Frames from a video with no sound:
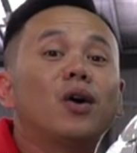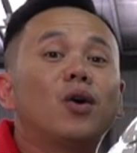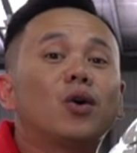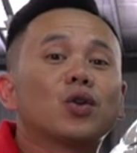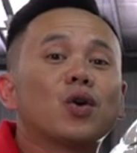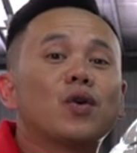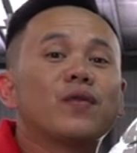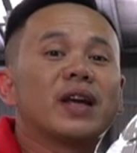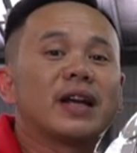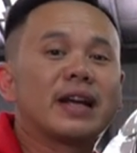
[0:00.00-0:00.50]
ô
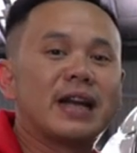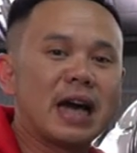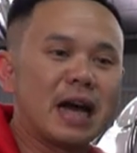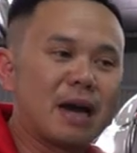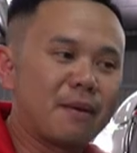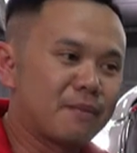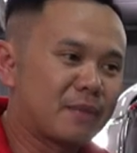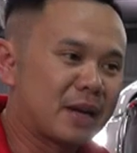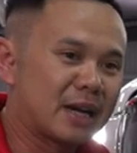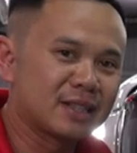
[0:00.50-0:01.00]
tô Việt
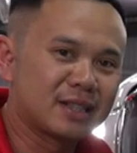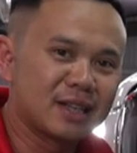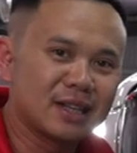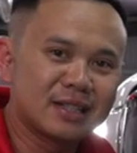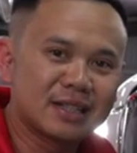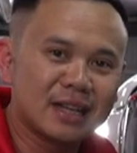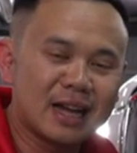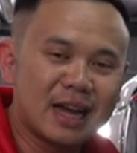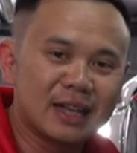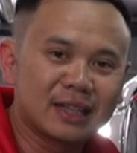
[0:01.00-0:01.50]
Nam đang
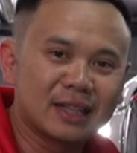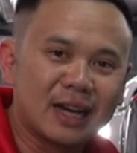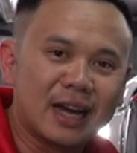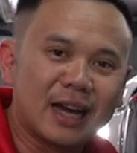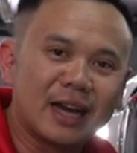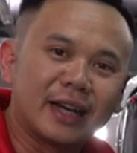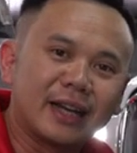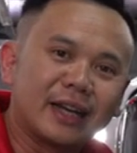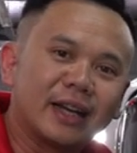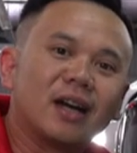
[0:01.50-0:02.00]
diễn ra
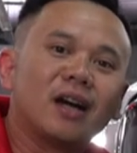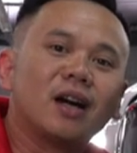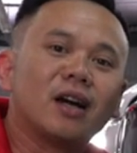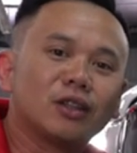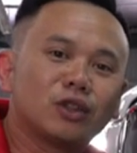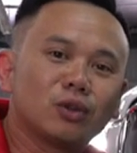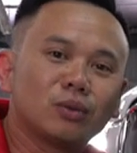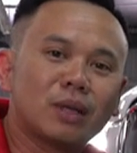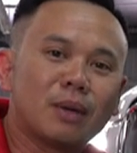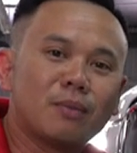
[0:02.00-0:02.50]
tại
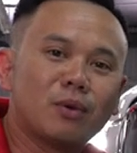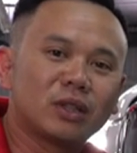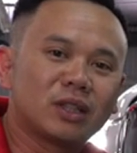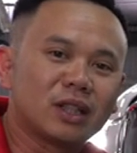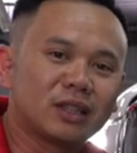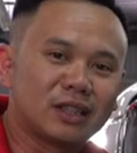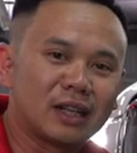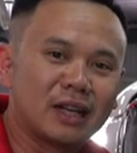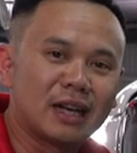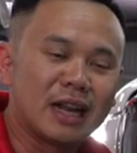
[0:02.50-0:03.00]
uh, trung tâm hội
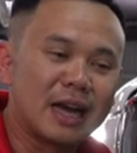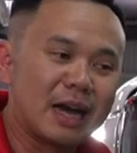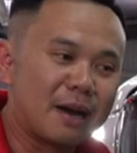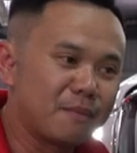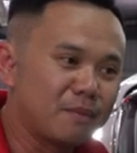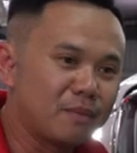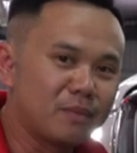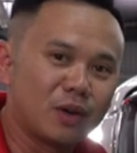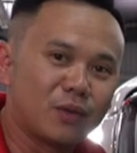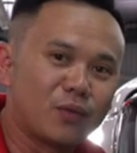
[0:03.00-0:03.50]
trợ triển
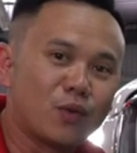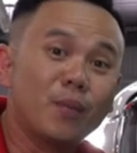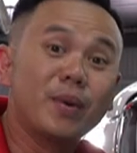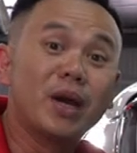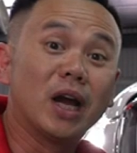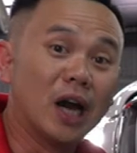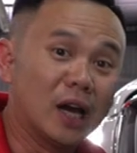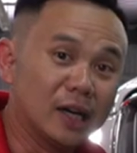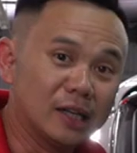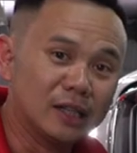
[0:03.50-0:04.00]
lãm ở Phú
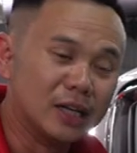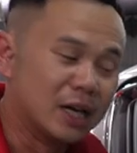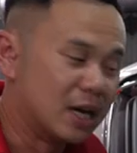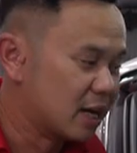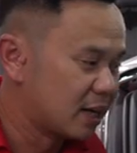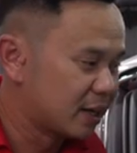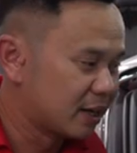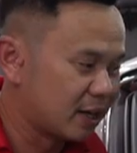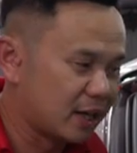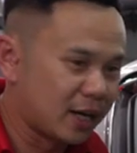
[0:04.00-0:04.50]
Mỹ Hưng
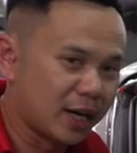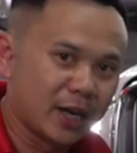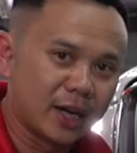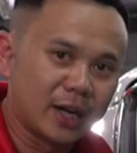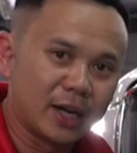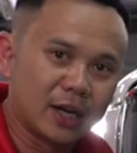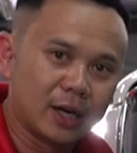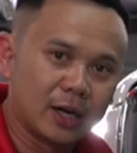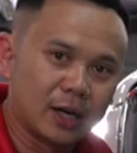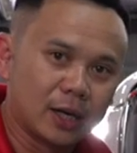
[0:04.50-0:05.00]

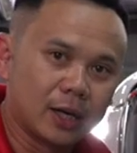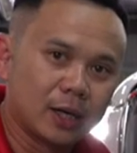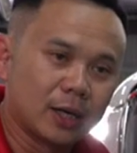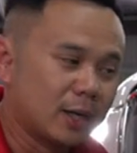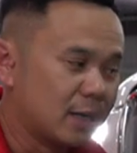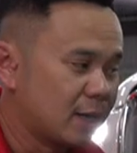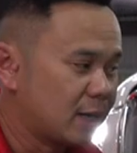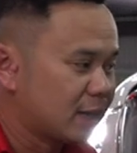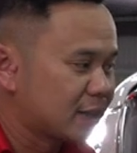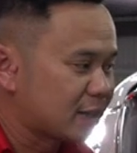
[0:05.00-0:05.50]
để uh,
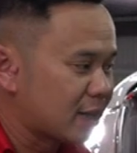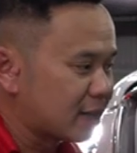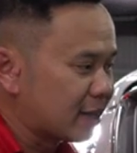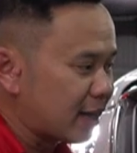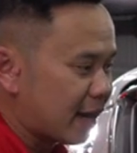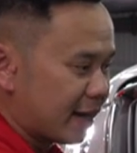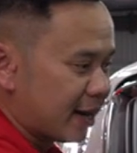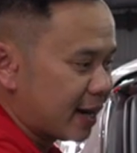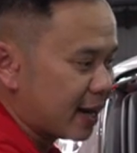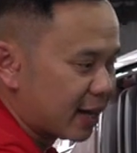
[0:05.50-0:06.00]
tận
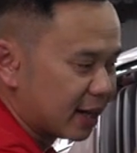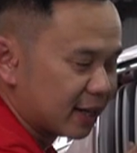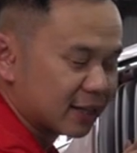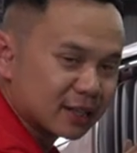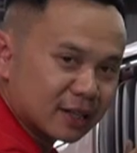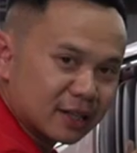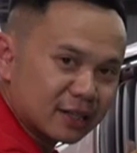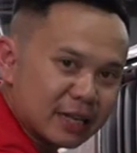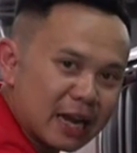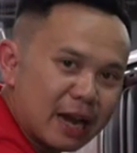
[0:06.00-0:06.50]
tay này,
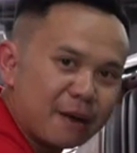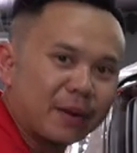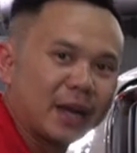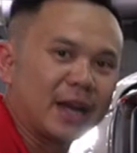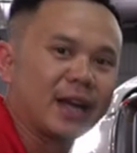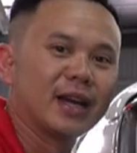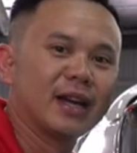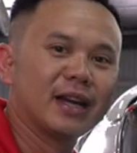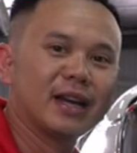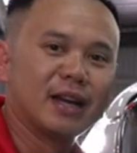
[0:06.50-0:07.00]
sờ chạm
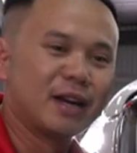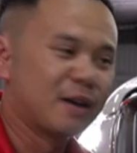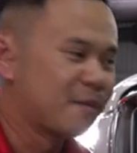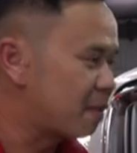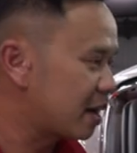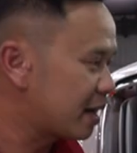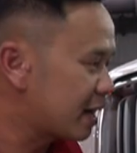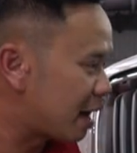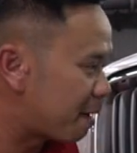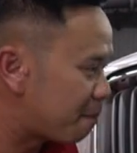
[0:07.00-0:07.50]
này,
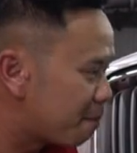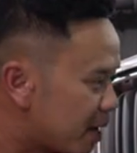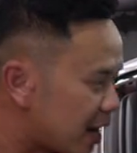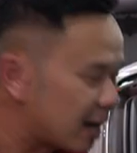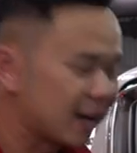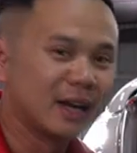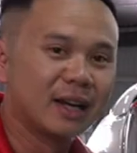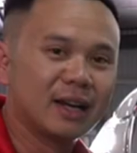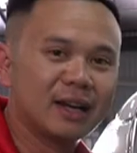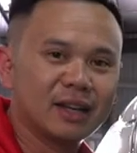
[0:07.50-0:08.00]
mắt ngắm
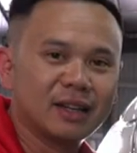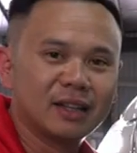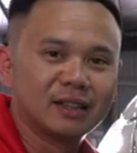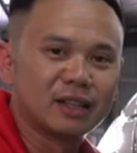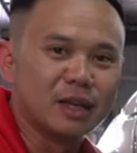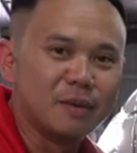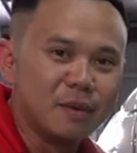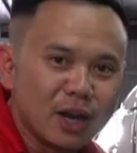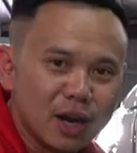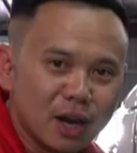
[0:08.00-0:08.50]
này,
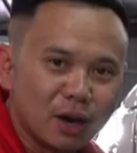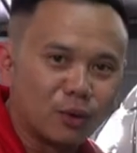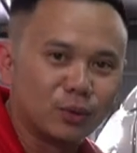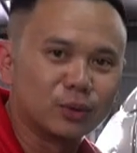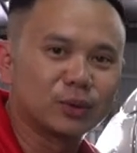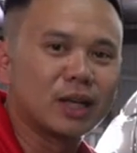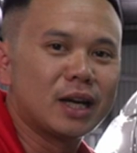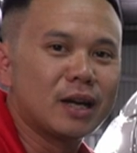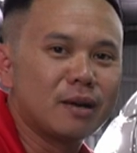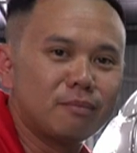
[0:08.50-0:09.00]
tìm hiểu
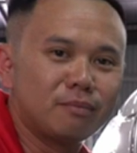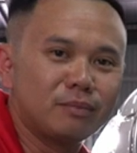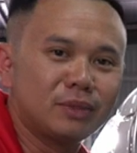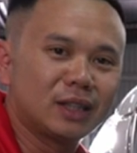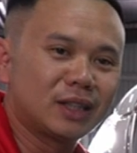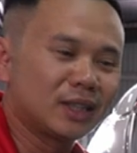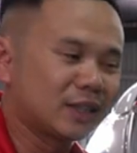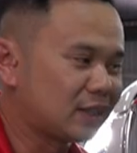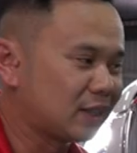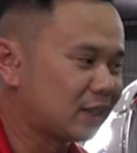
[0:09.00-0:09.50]
thêm
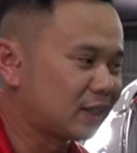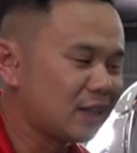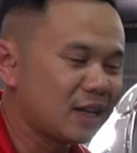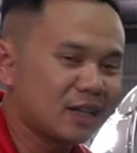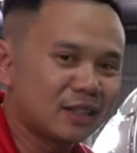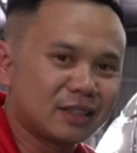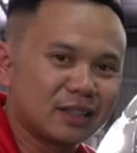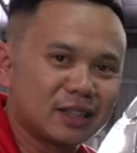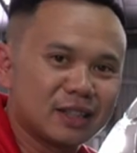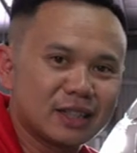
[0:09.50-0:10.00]
những cái chi
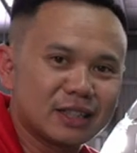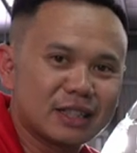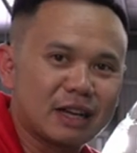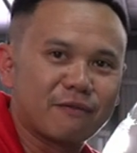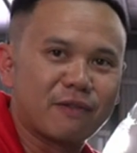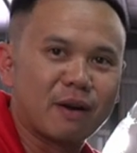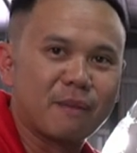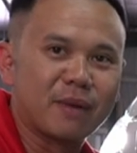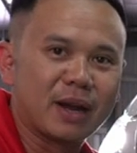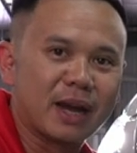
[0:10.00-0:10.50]
tiết trên cái
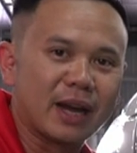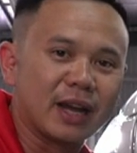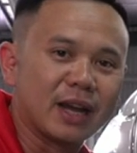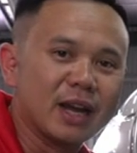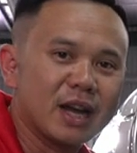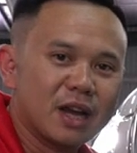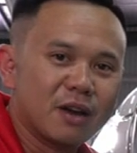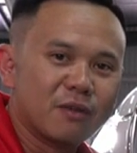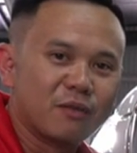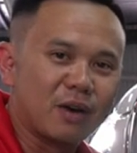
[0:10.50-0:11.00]
sản phẩm này
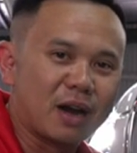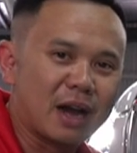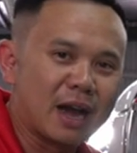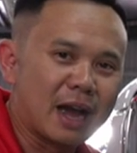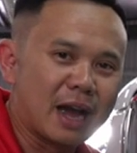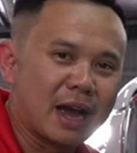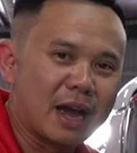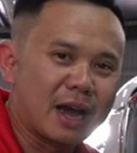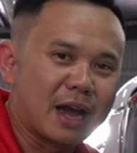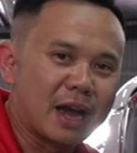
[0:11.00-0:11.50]

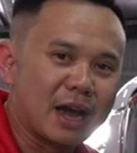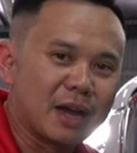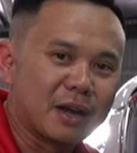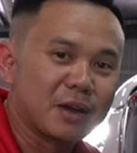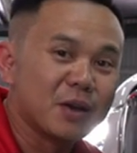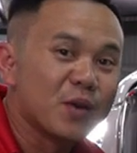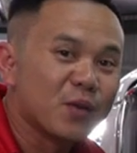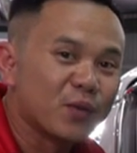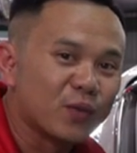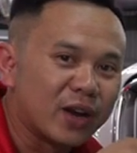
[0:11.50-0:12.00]
và
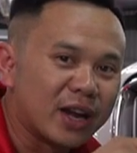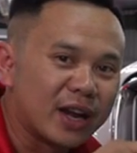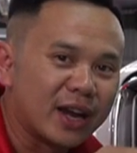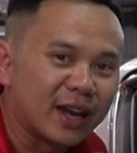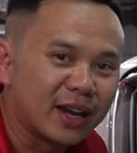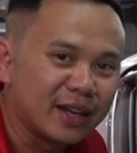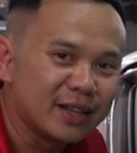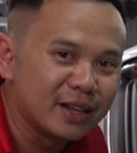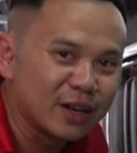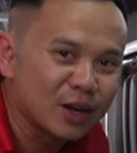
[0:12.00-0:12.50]

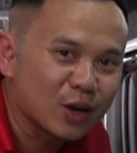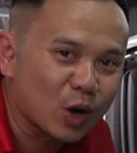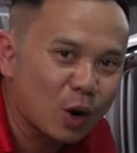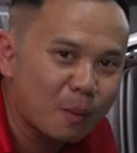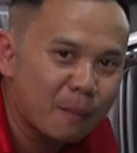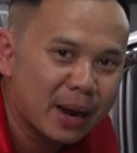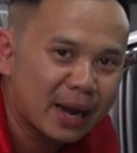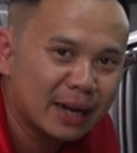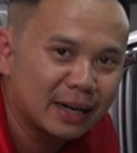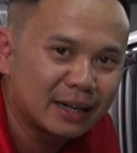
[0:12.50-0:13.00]
về hãy nhớ
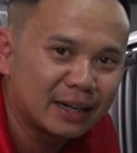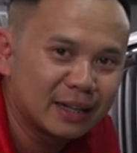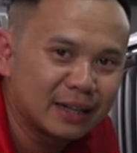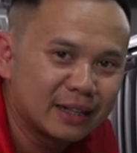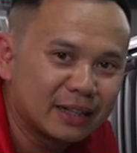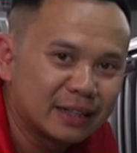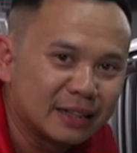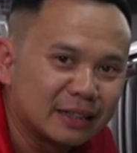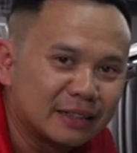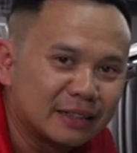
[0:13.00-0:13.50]
comment lên